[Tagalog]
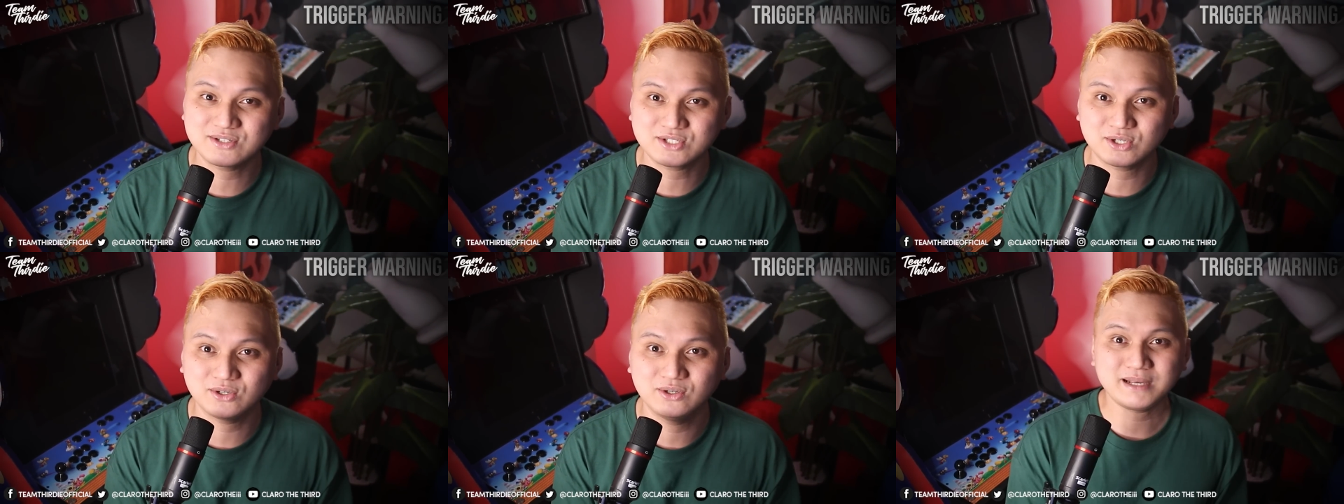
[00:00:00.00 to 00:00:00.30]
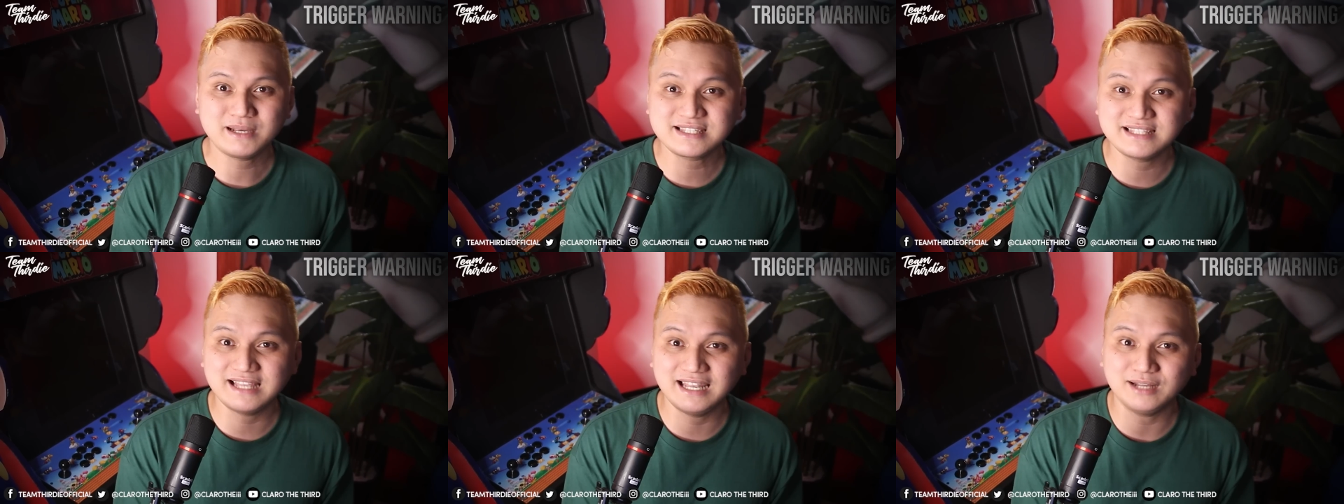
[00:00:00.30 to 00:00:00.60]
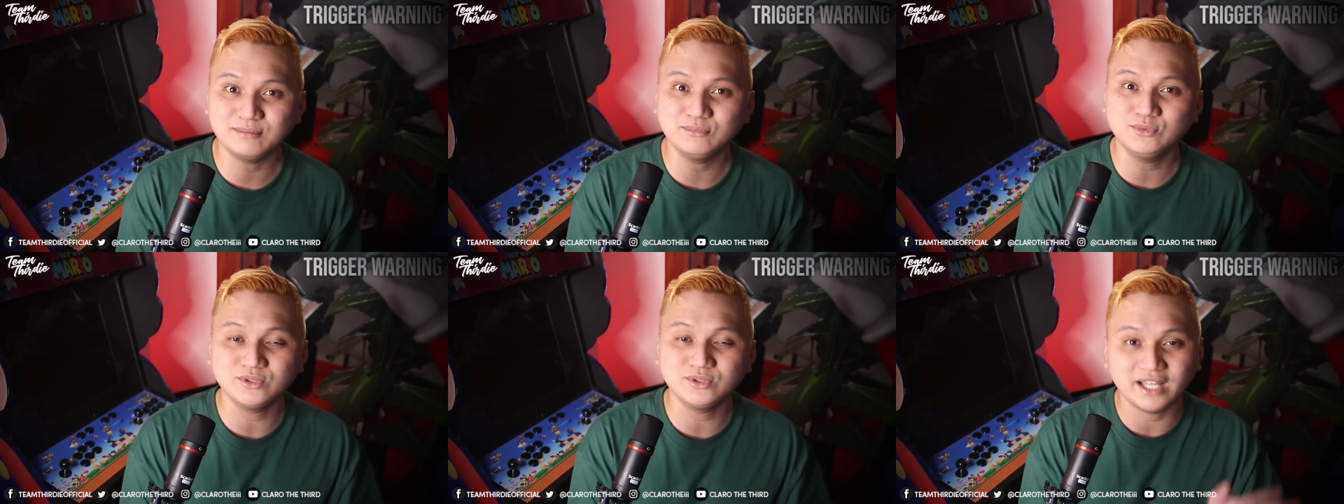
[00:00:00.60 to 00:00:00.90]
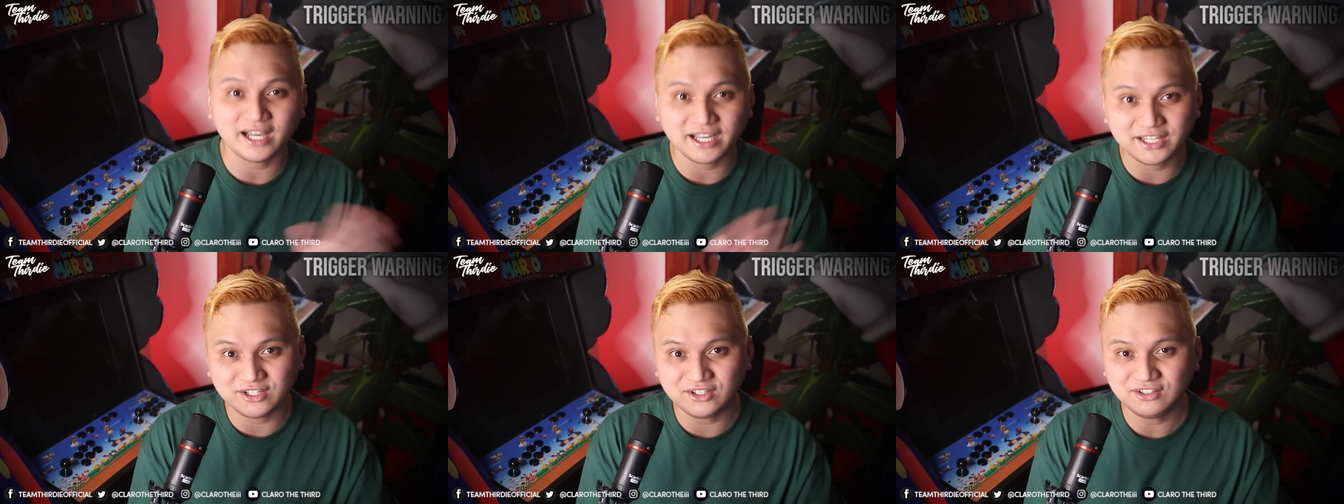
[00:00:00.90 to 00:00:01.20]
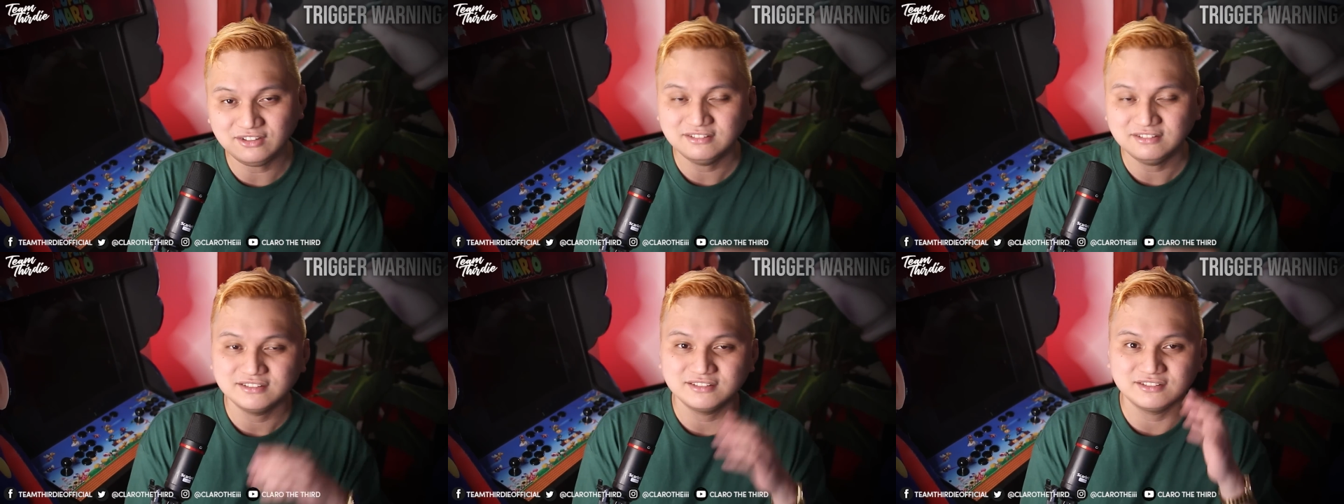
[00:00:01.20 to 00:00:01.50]
So, pass na lang muna
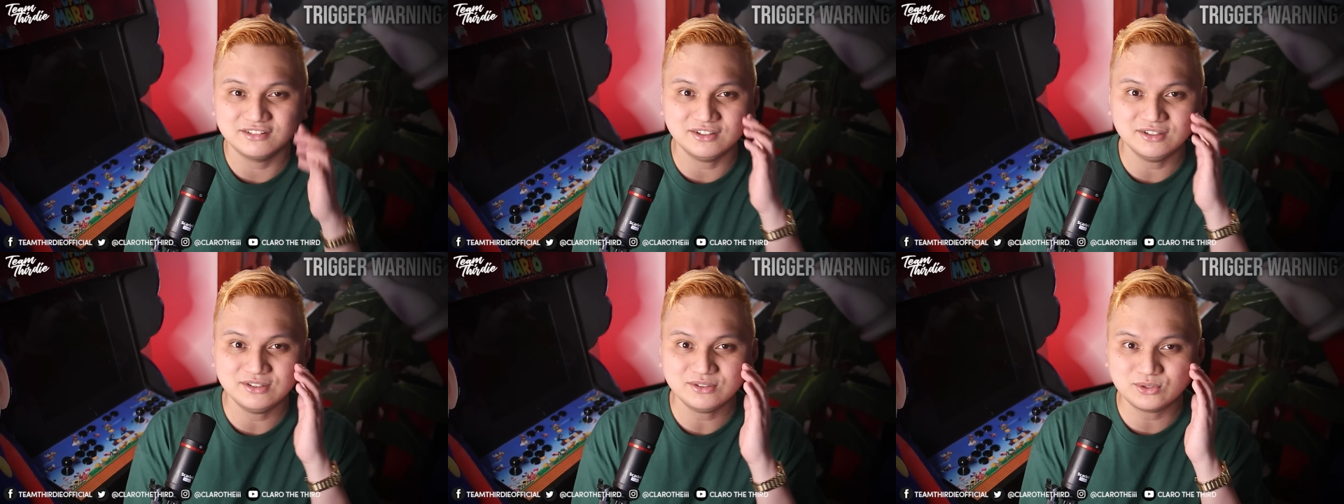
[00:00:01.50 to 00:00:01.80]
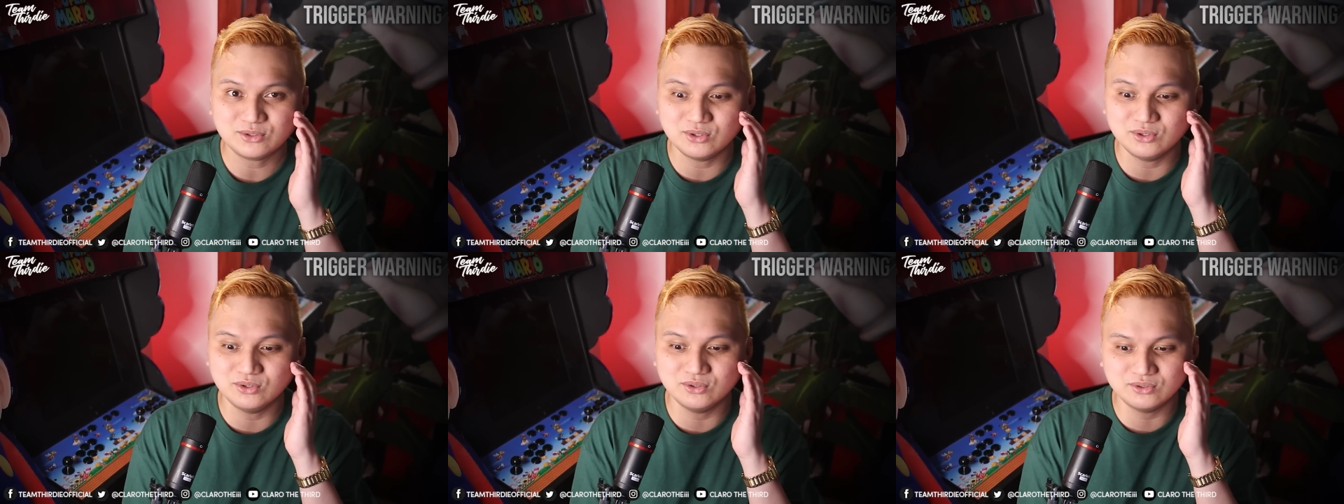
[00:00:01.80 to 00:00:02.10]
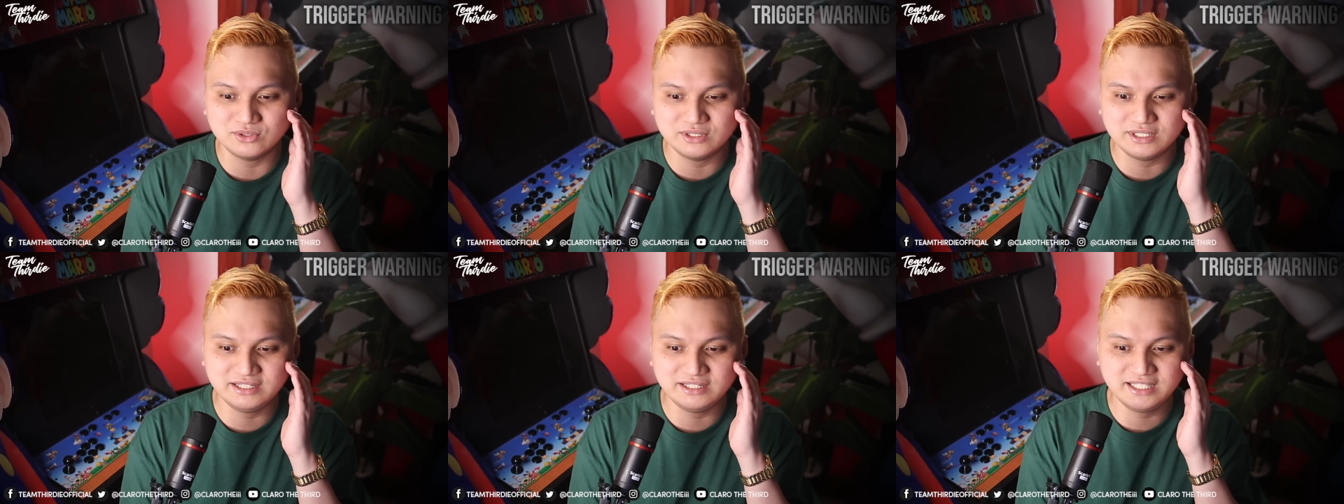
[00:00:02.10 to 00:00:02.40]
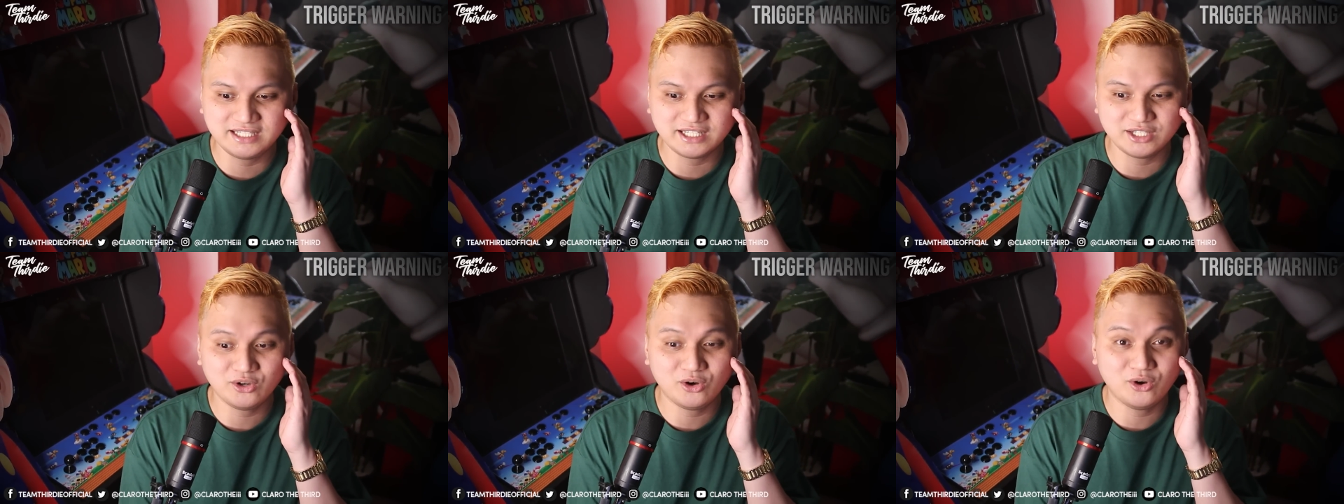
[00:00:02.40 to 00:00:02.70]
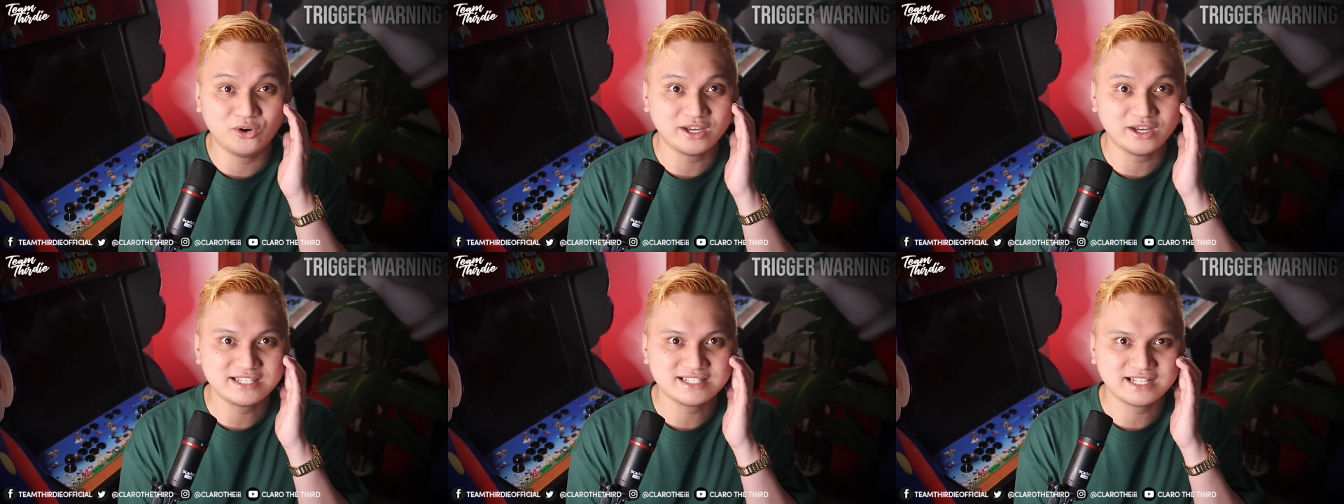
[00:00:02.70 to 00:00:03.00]
kayo, no? Kung hindi
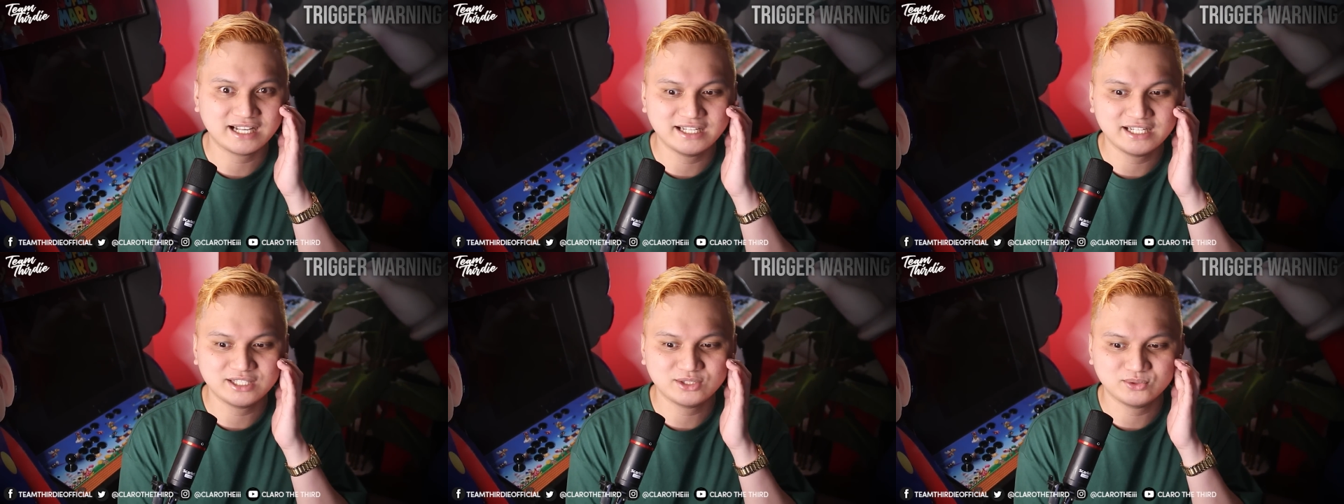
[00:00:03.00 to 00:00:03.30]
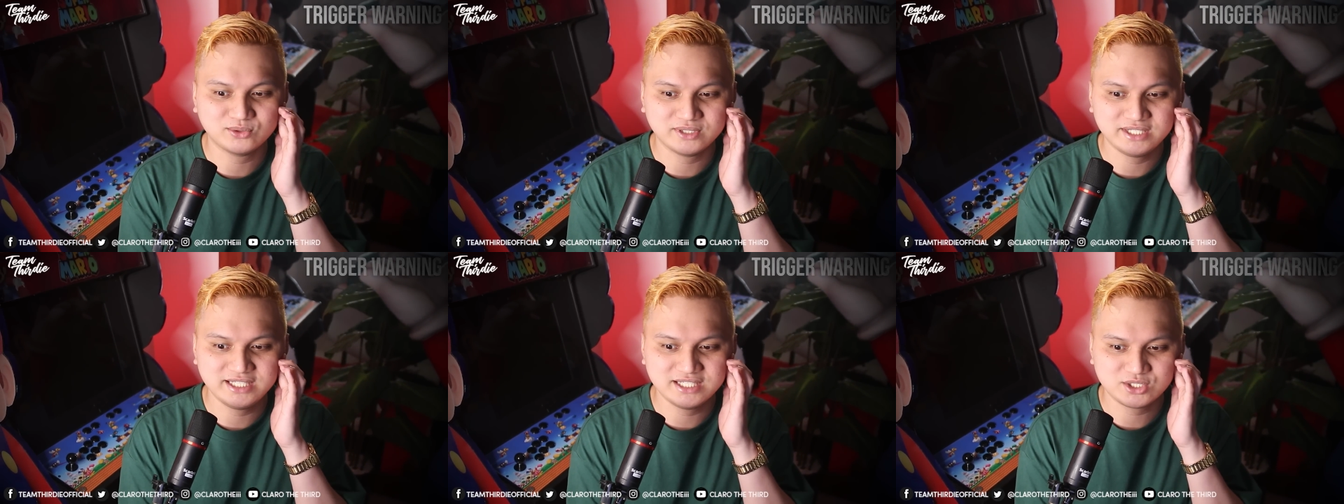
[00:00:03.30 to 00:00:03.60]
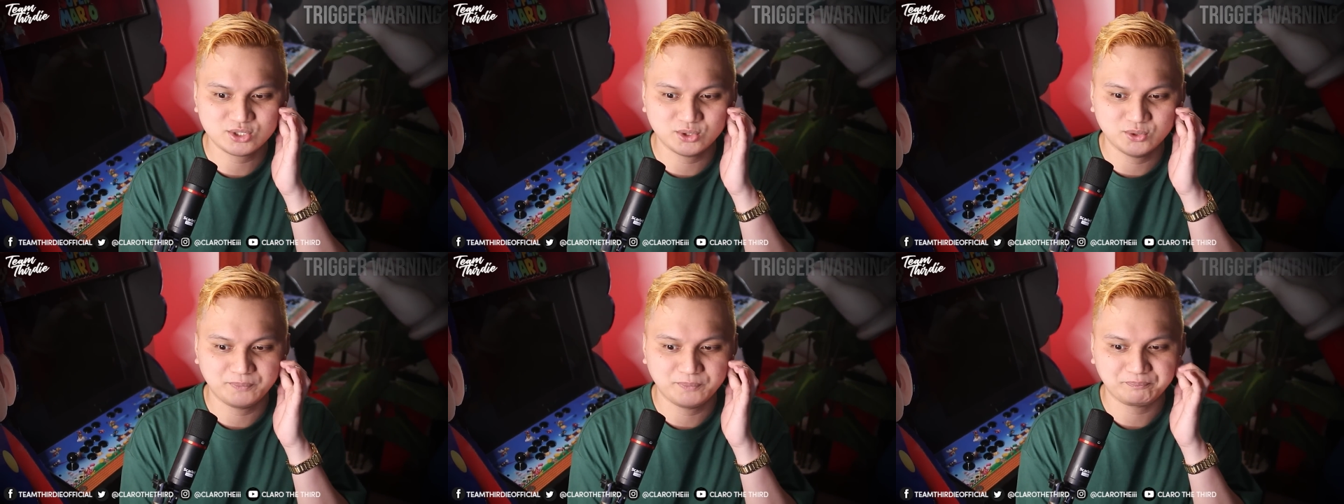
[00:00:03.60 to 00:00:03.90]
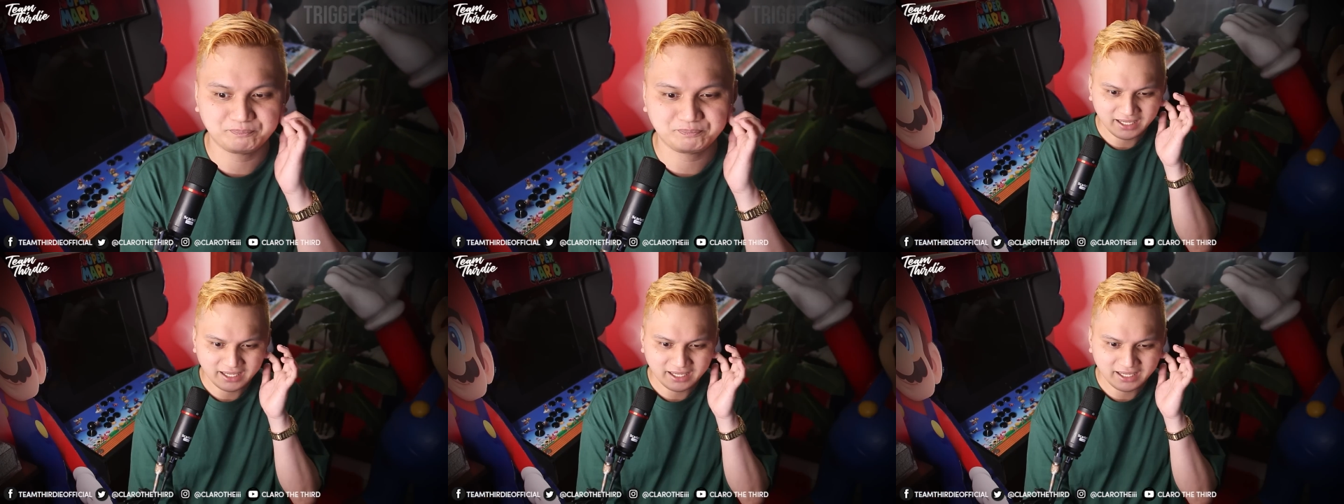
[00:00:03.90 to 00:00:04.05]
kayo okay sa ganitong issue.